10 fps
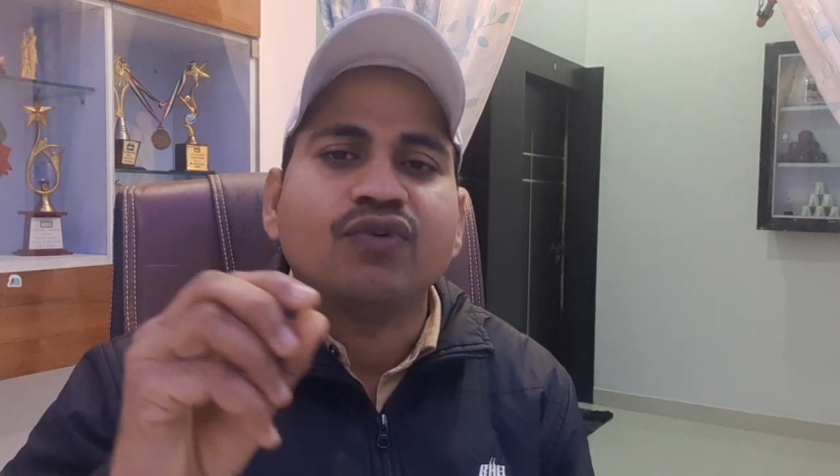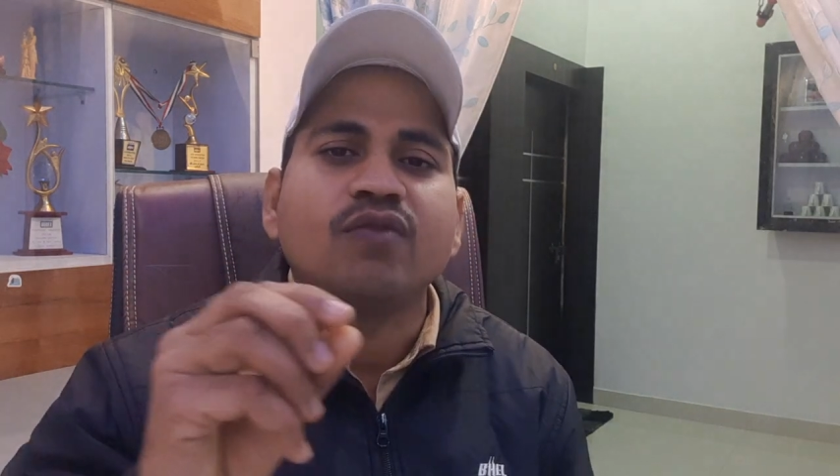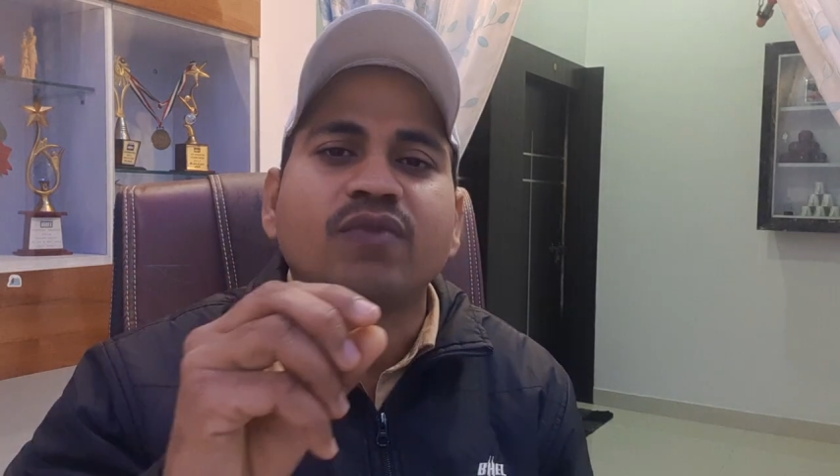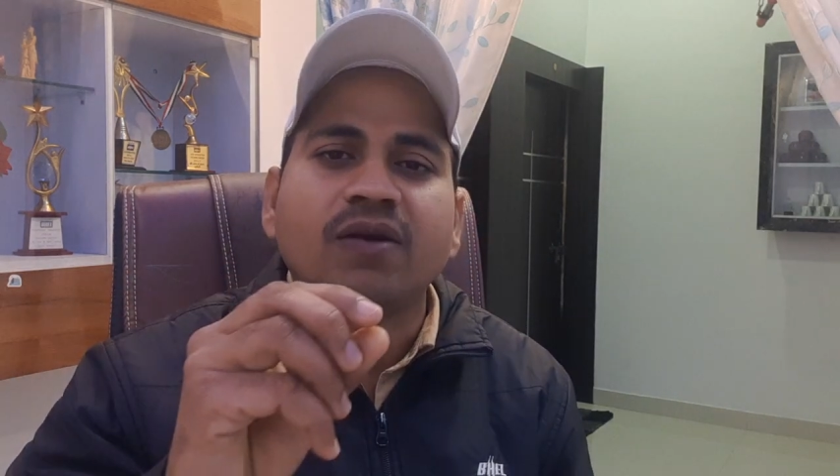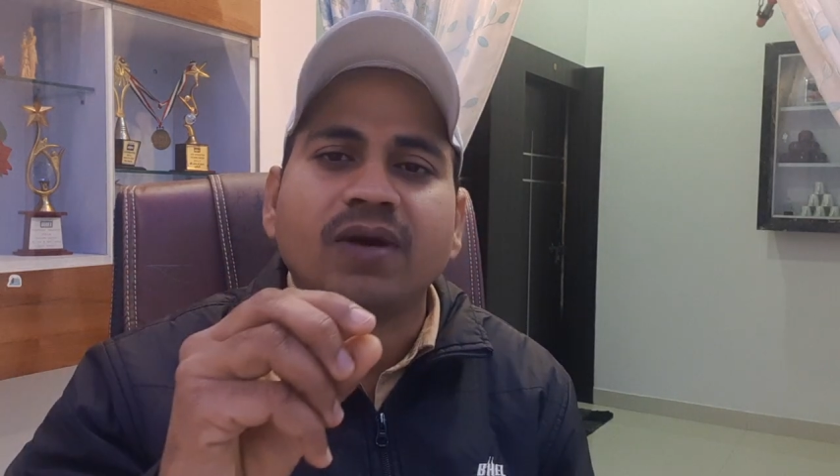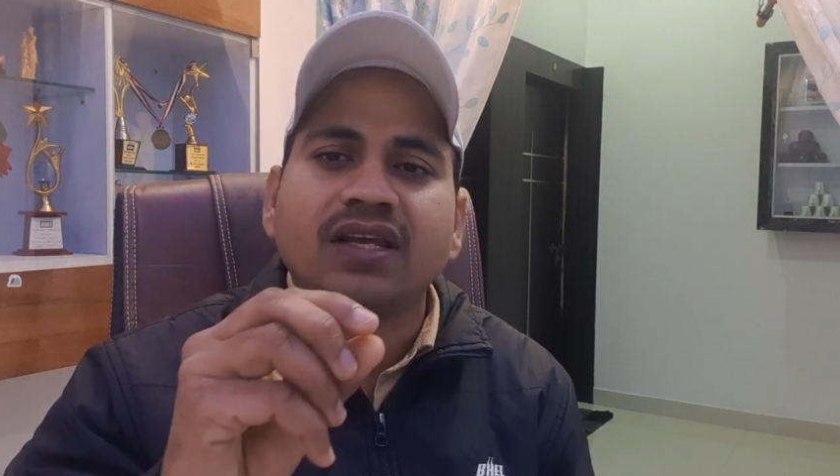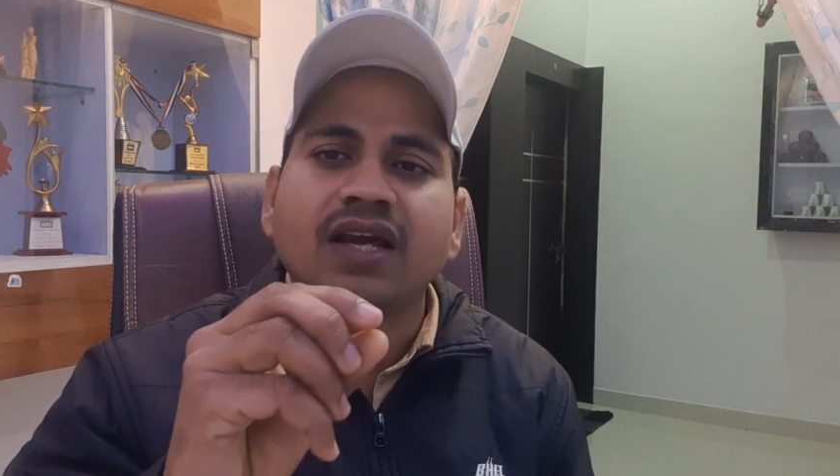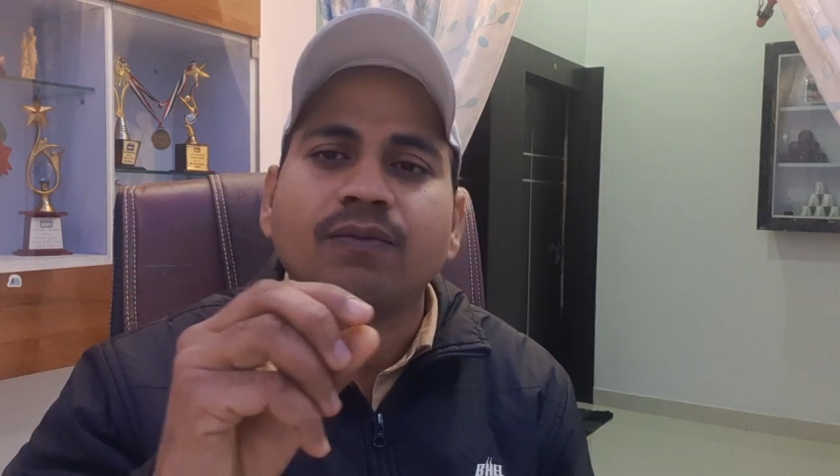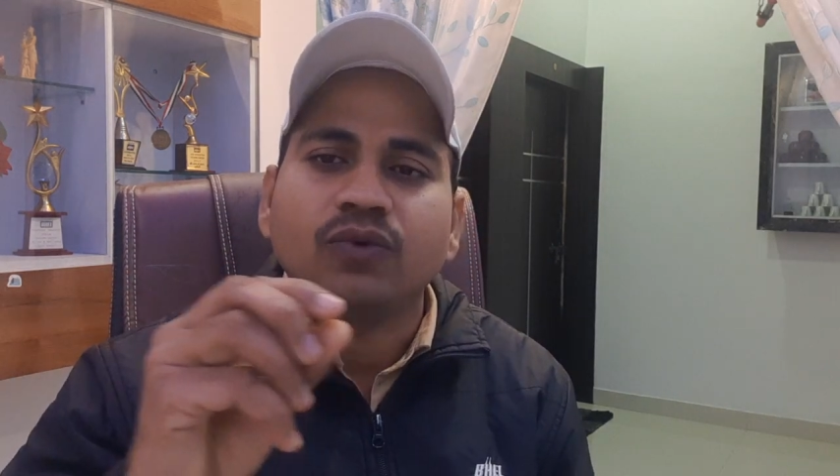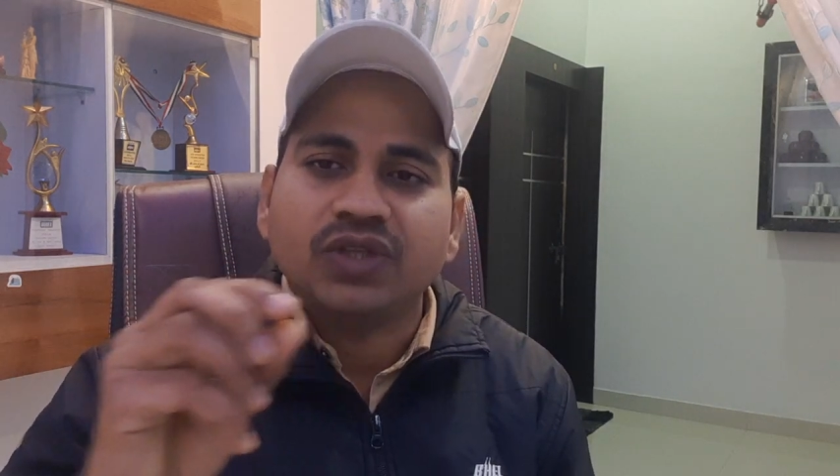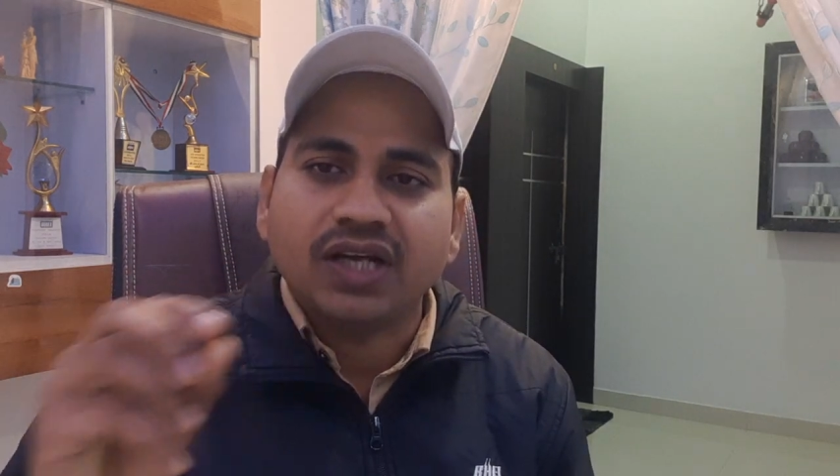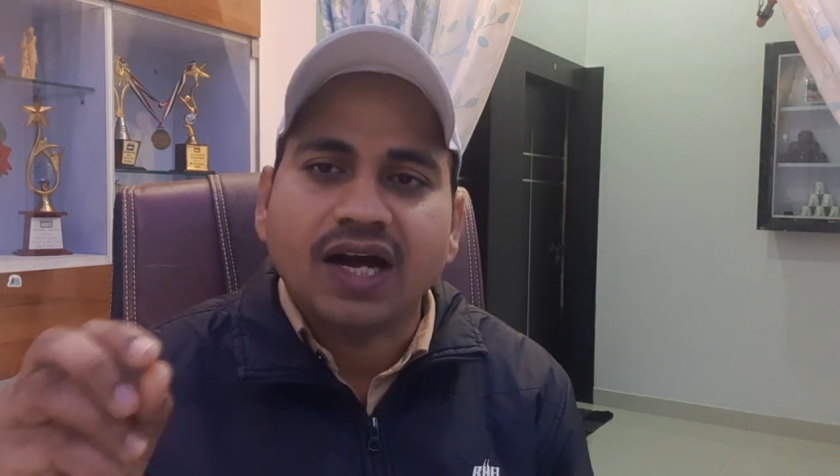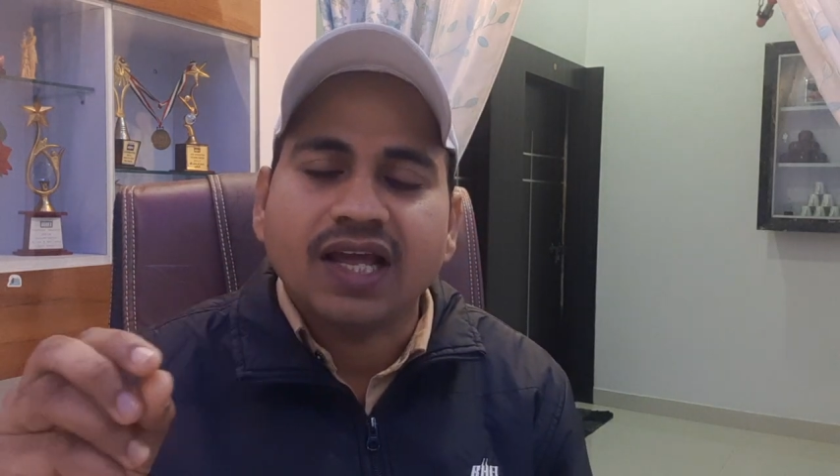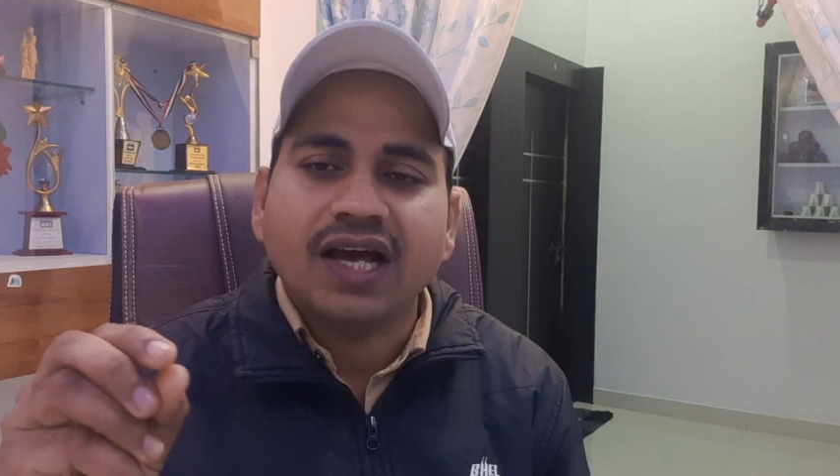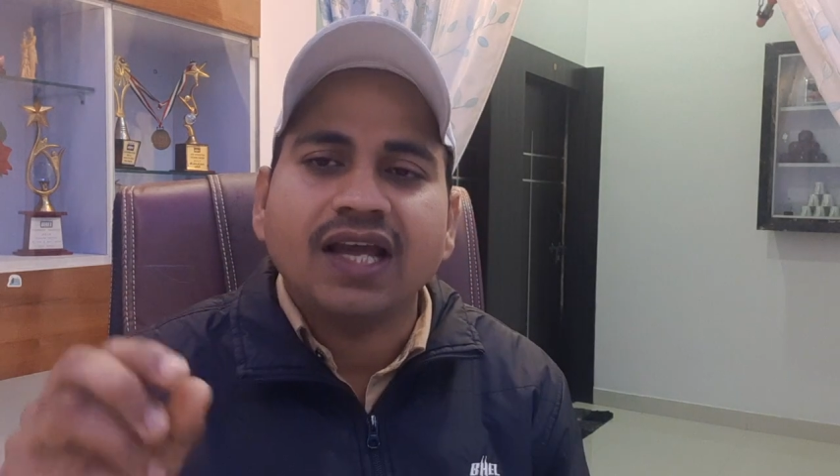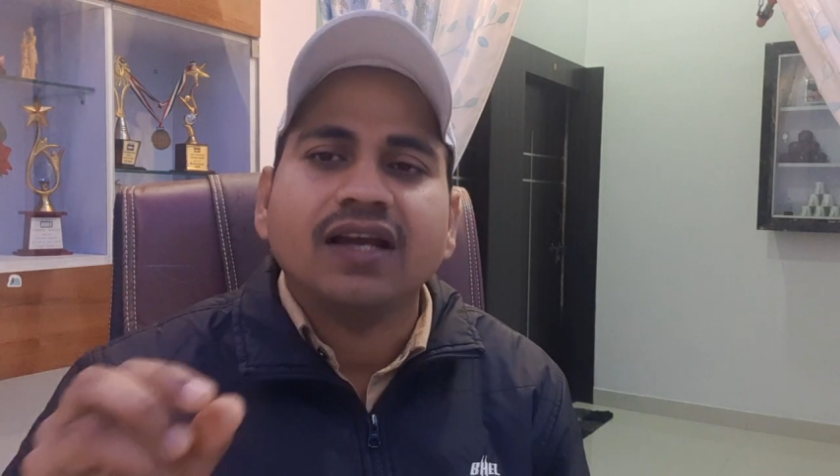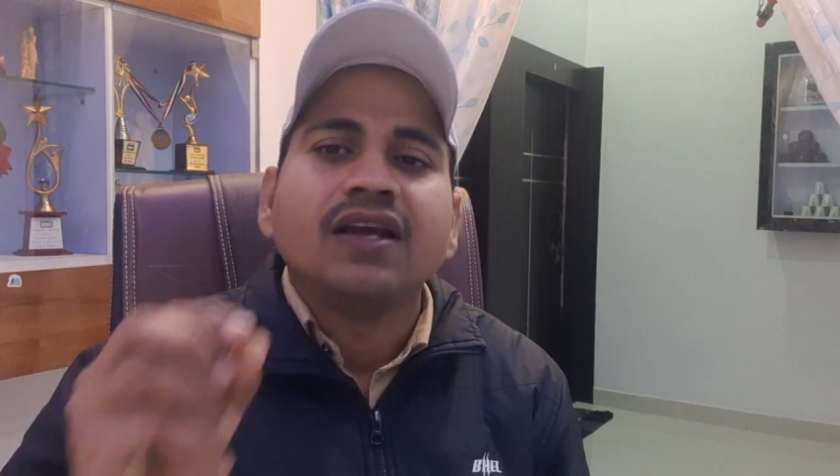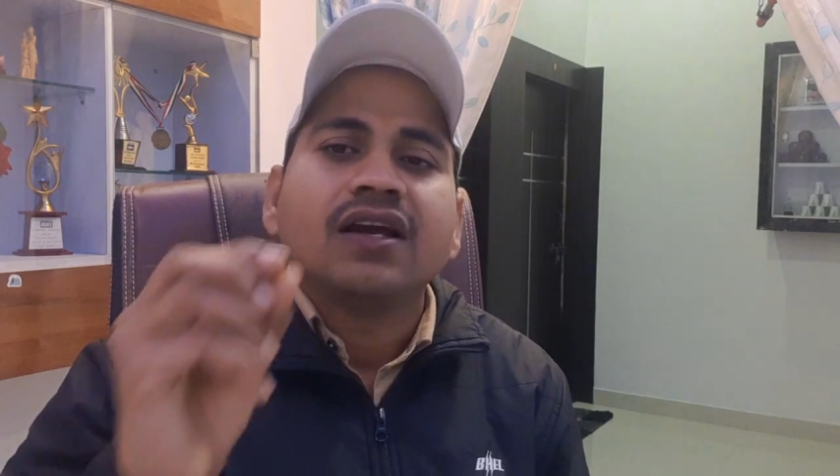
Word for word: फॉर्म भर भर के आपको दिखाया है